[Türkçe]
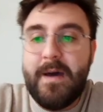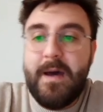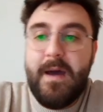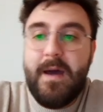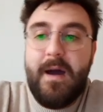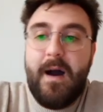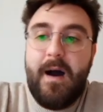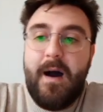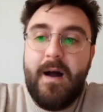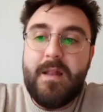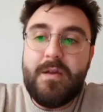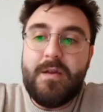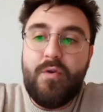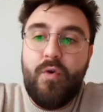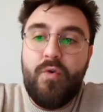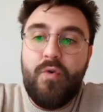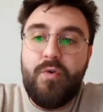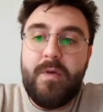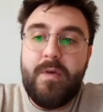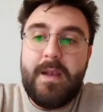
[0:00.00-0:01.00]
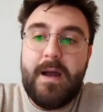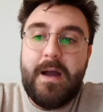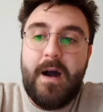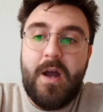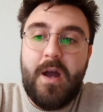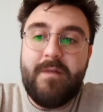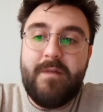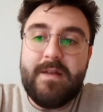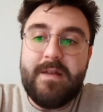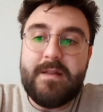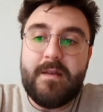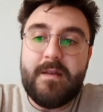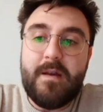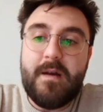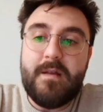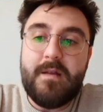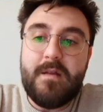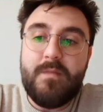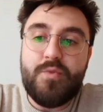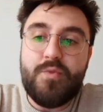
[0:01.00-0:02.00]
Halk oyu ile ana
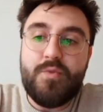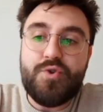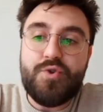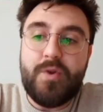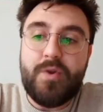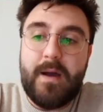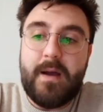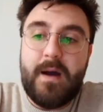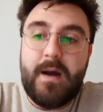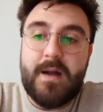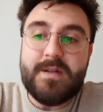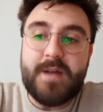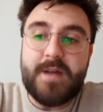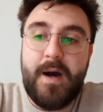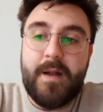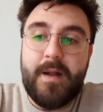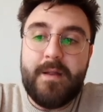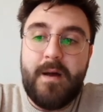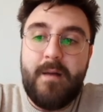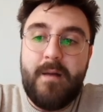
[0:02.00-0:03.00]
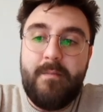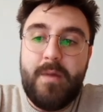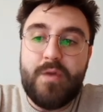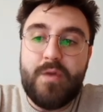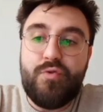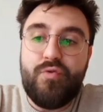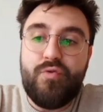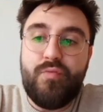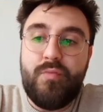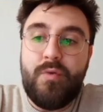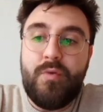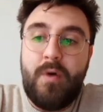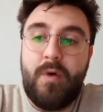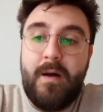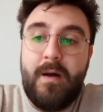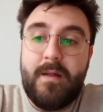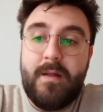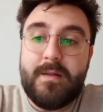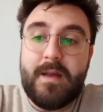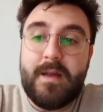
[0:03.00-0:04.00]
katılmış olan Kars Ardahan
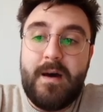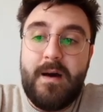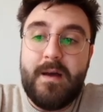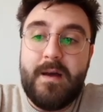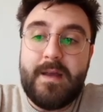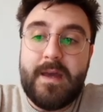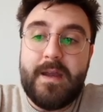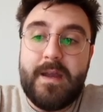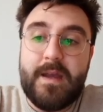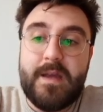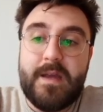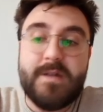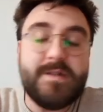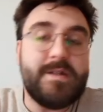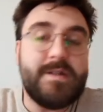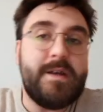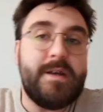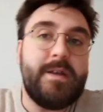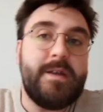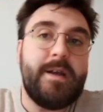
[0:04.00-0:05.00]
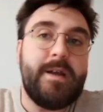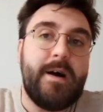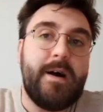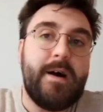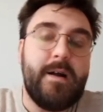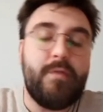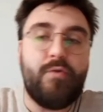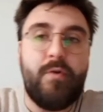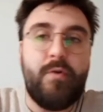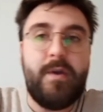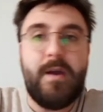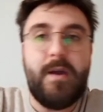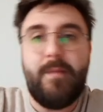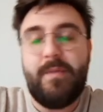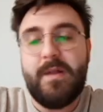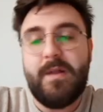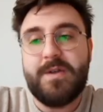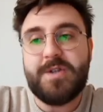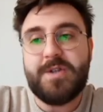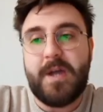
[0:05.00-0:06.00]
Batum'a da gerekirse yine halk oyu
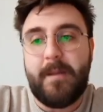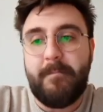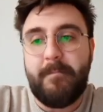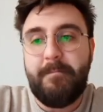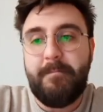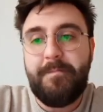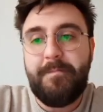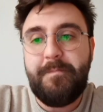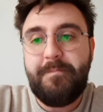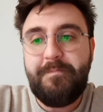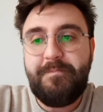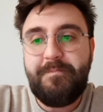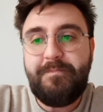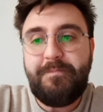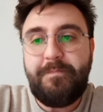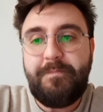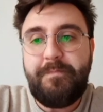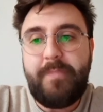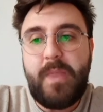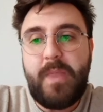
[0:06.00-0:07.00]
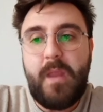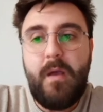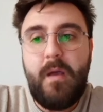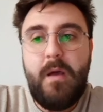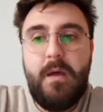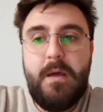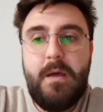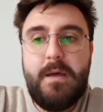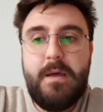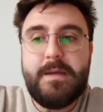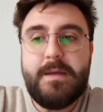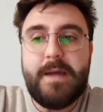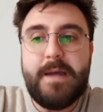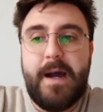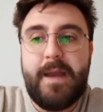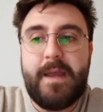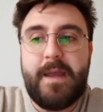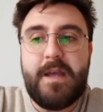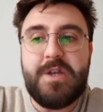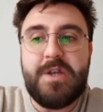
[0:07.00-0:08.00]
yapılacak.
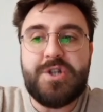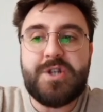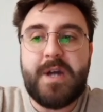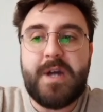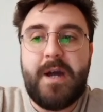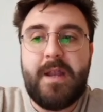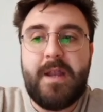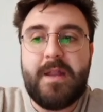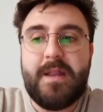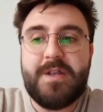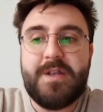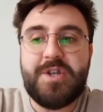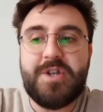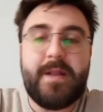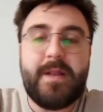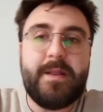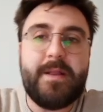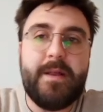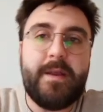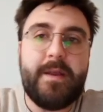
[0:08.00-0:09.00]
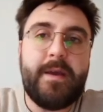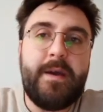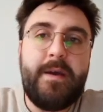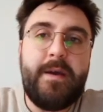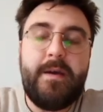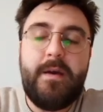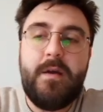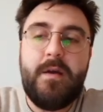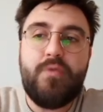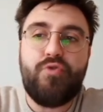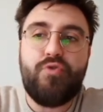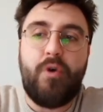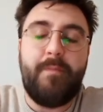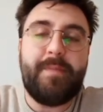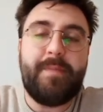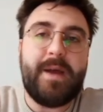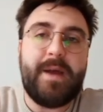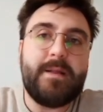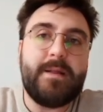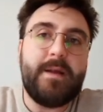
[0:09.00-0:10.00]
Yani işgal edecekleri
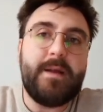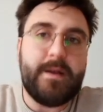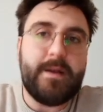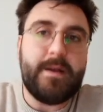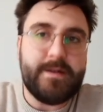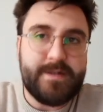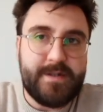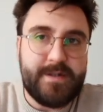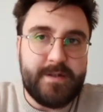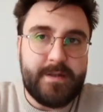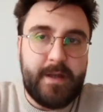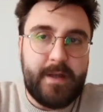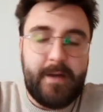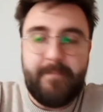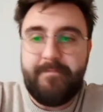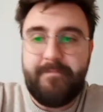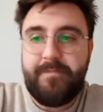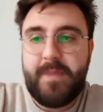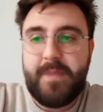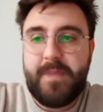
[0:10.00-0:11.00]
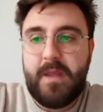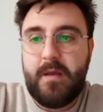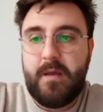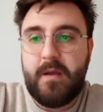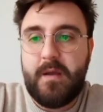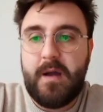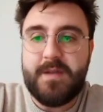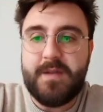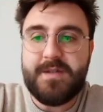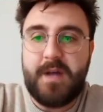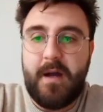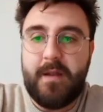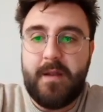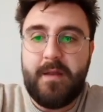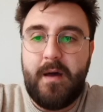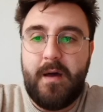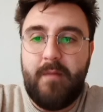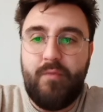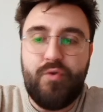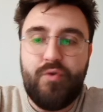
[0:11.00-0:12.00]
topraklar arasında Kars
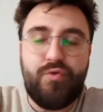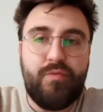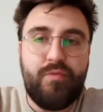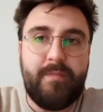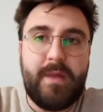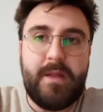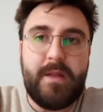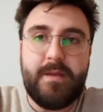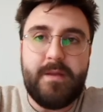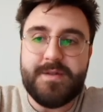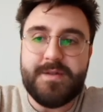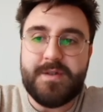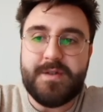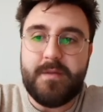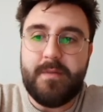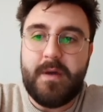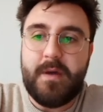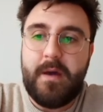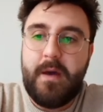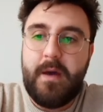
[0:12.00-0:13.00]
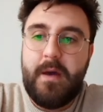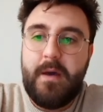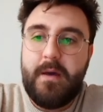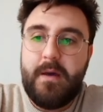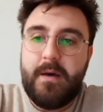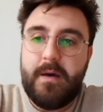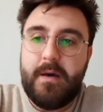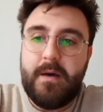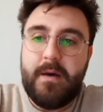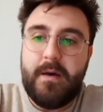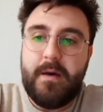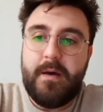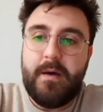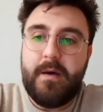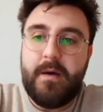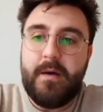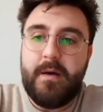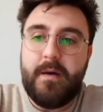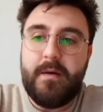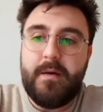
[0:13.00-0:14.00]
Ardahan Batum bildiğiniz gibi
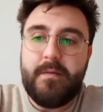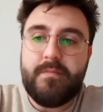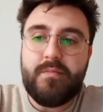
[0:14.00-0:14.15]
ee,